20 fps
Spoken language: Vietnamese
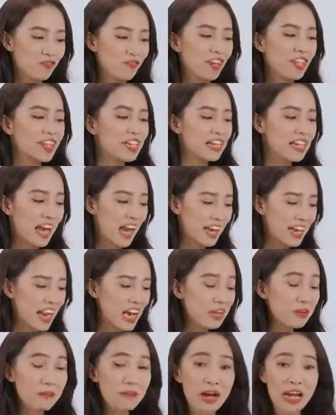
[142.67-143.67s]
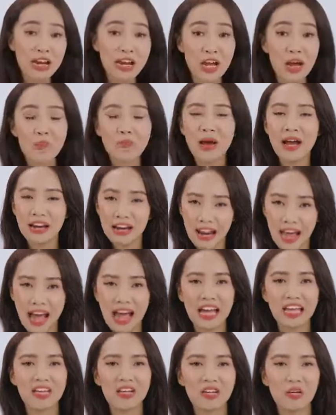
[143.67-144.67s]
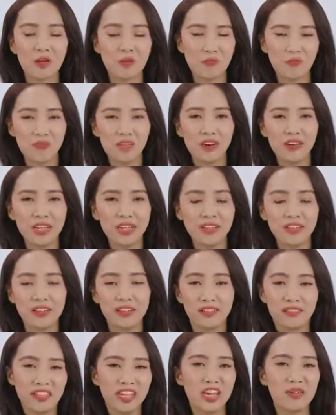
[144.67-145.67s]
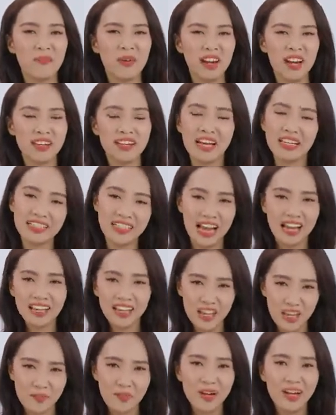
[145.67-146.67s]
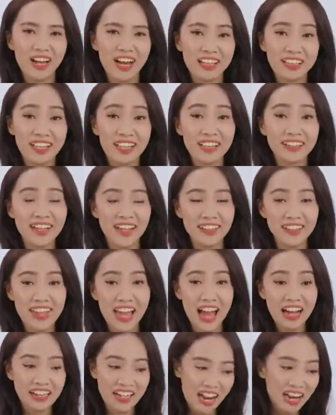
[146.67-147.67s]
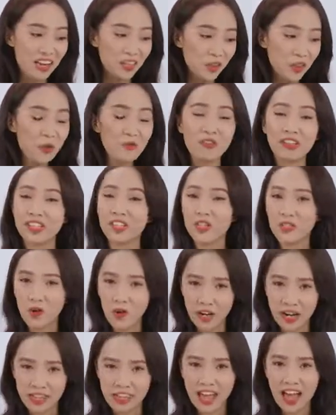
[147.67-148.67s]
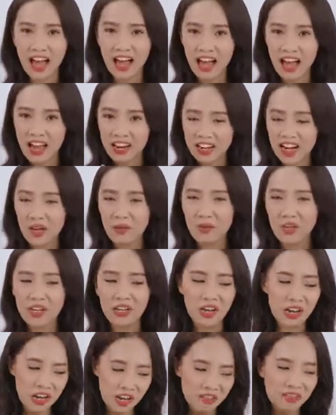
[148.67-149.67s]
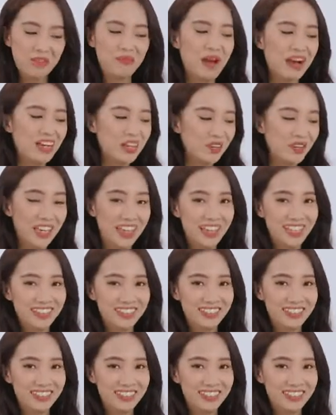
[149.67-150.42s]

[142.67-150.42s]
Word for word: Với những khả năng mà nó mang lại cộng với những gì mà Linh đã trải nghiệm á, thì Linh đánh giá khá là tốt về chiếc nồi này nha, đặc biệt là phần bảng điều khiển.